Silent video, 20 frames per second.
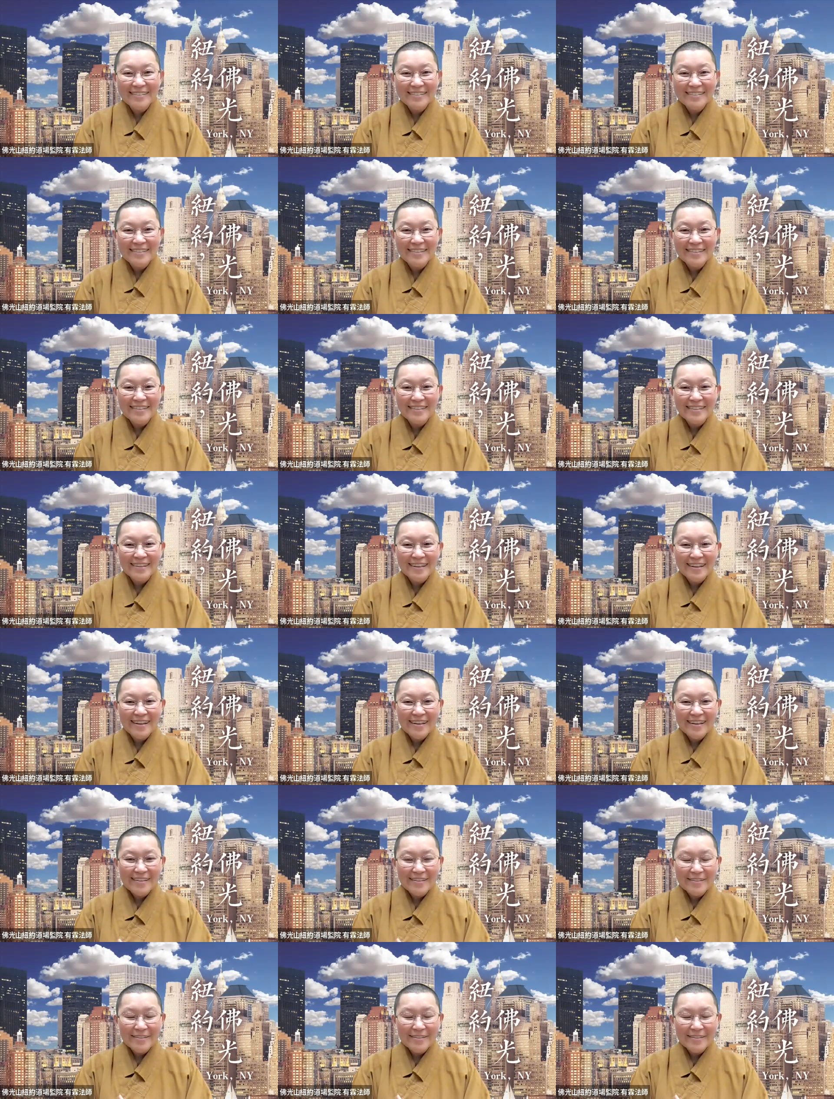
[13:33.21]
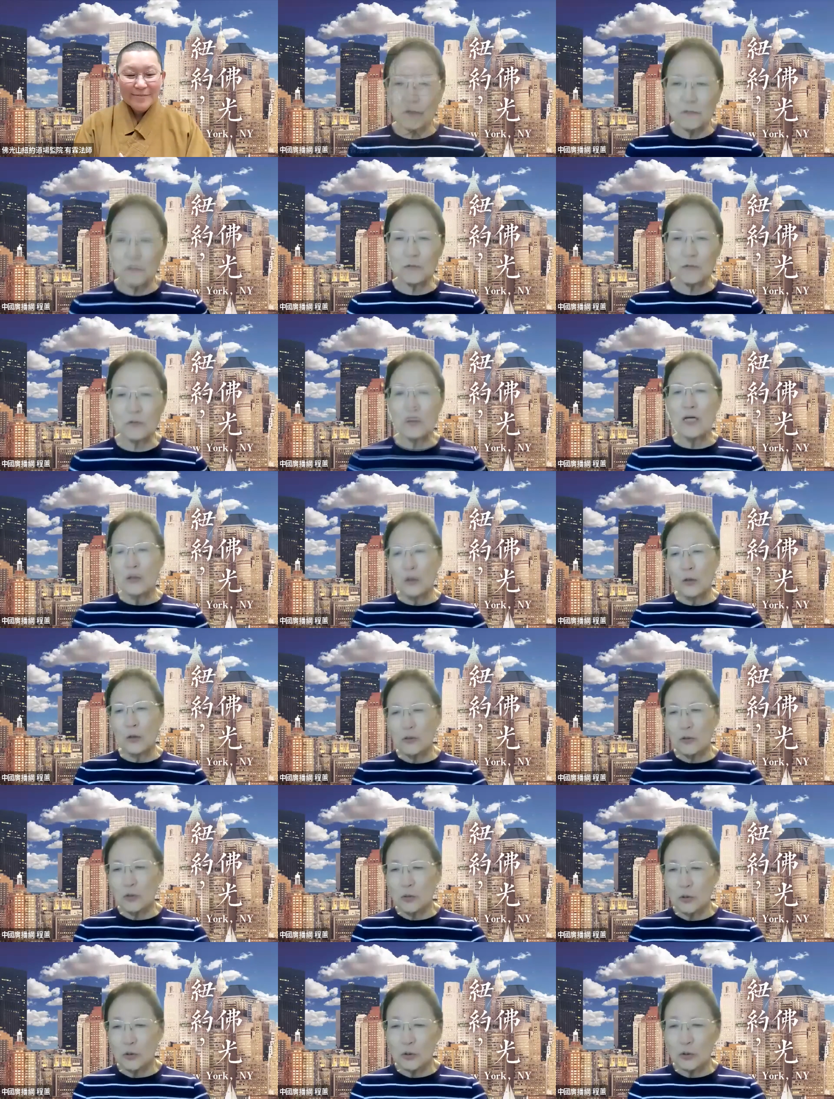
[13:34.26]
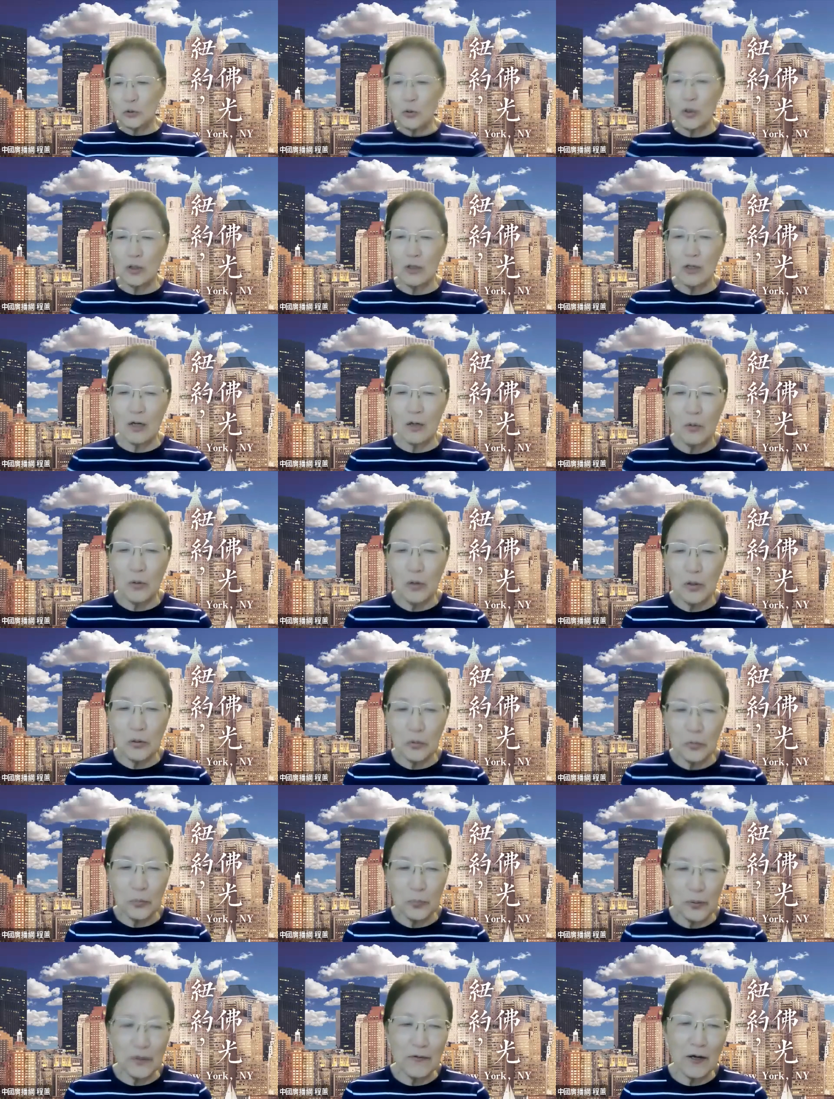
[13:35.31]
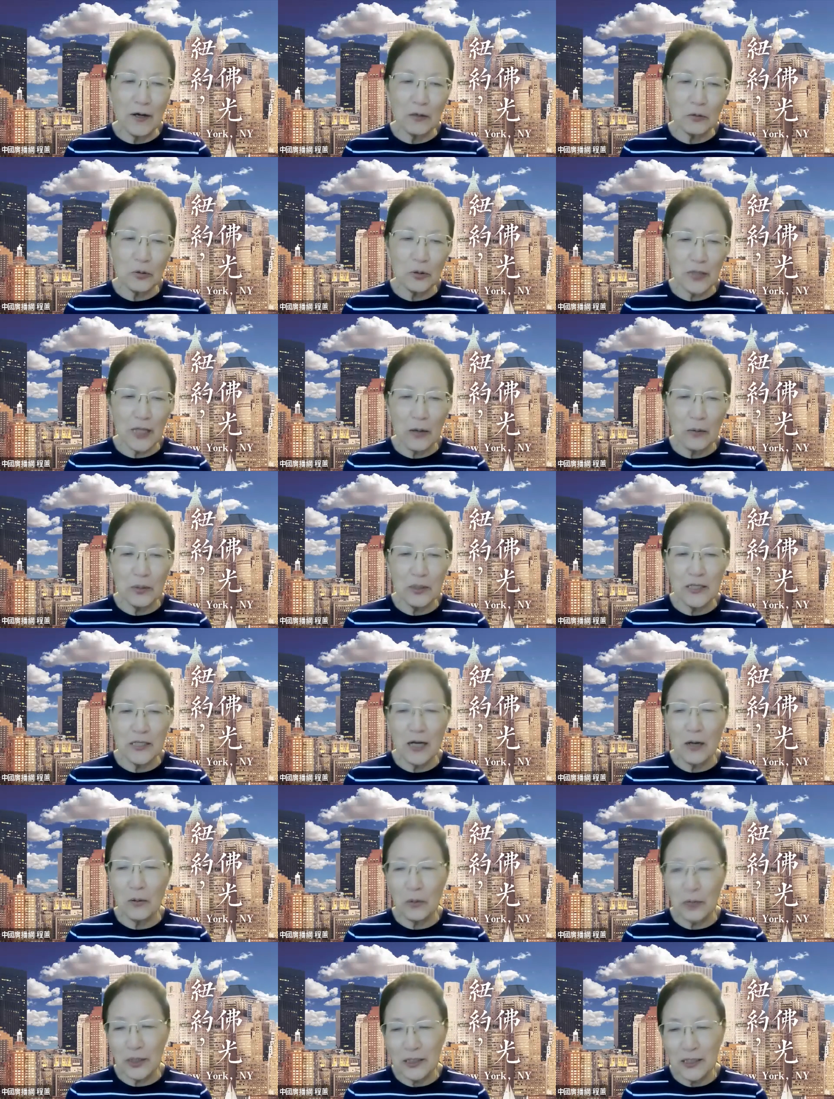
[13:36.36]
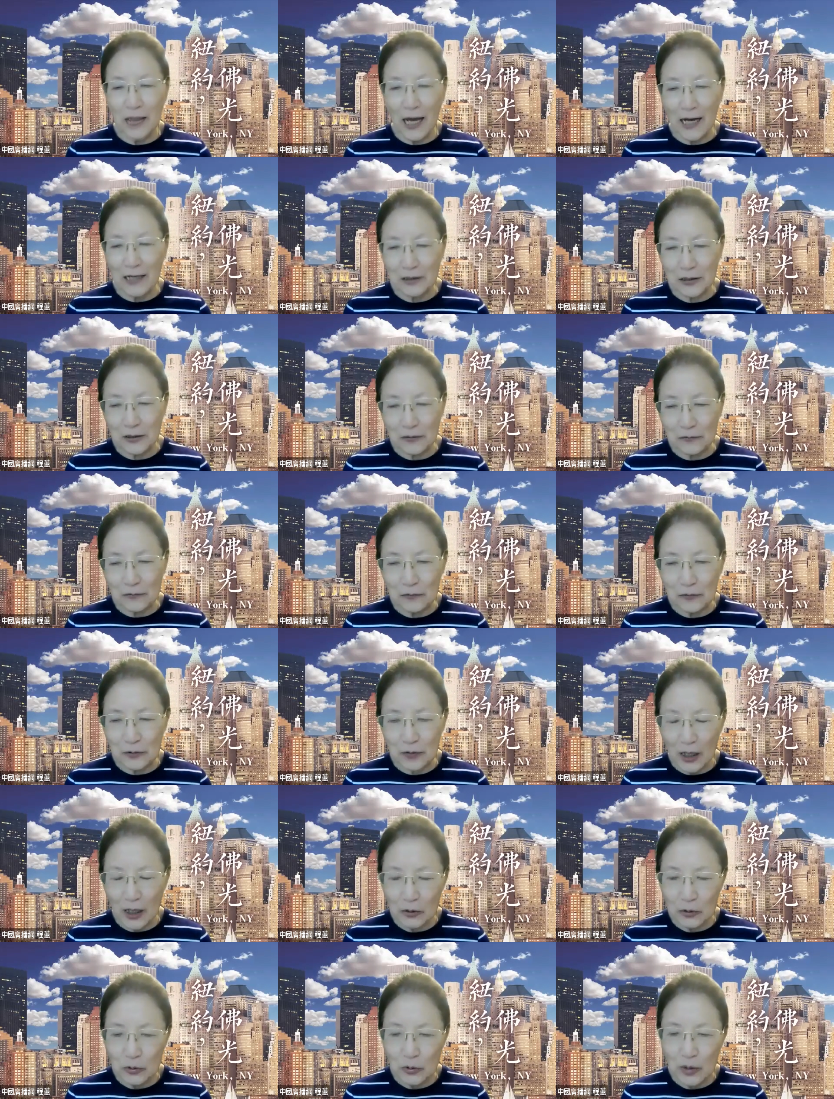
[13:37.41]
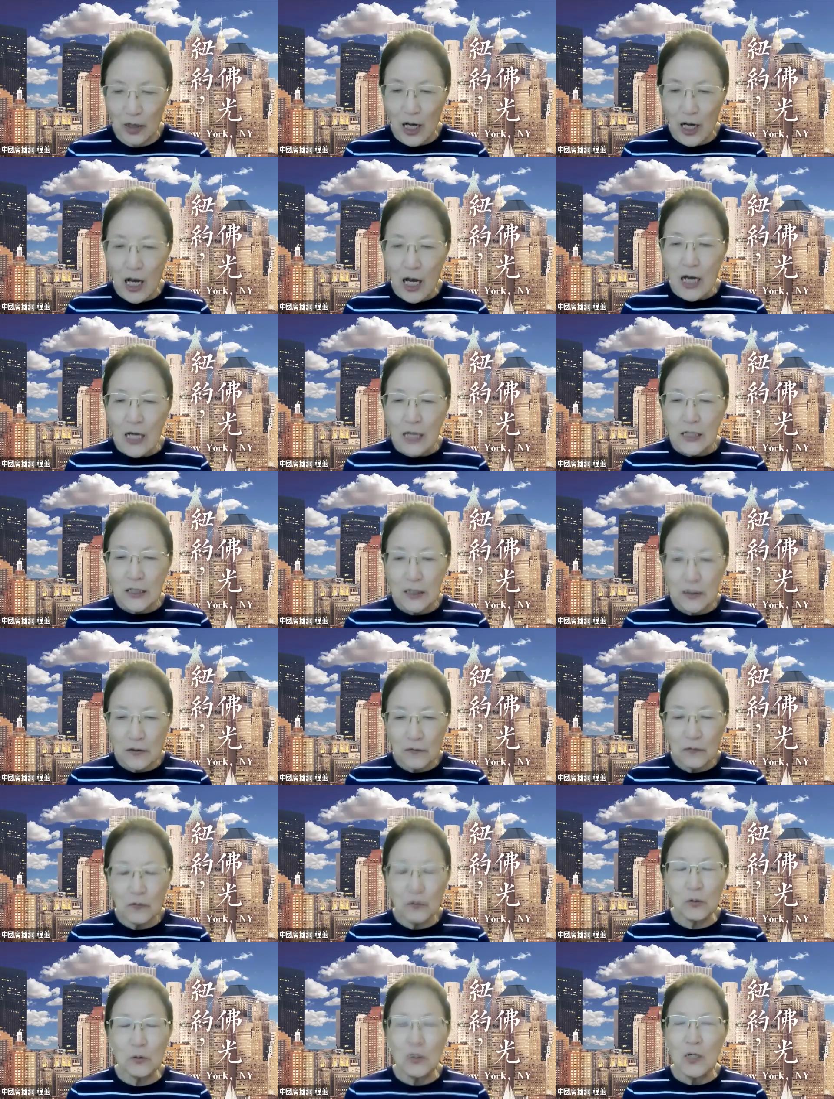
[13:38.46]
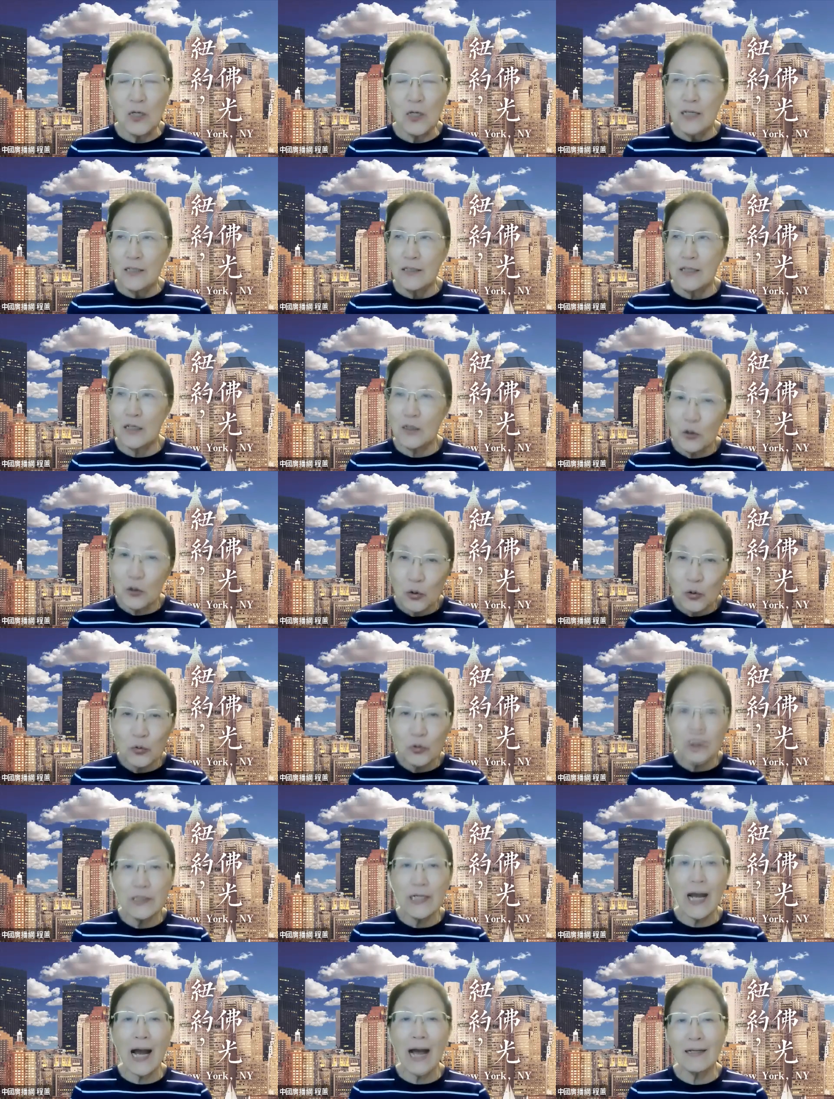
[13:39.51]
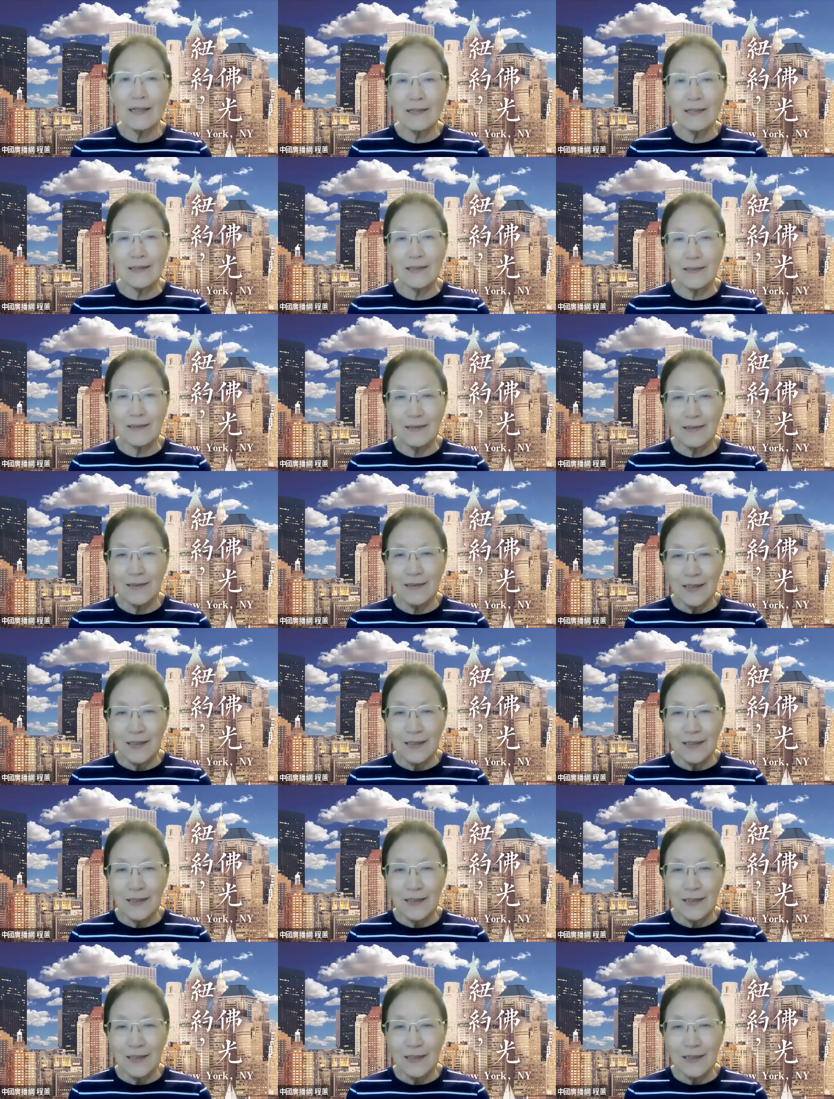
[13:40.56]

但是师傅，有人就说了，会，比方说他会这样回答师傅，他说：“师傅，您出家了，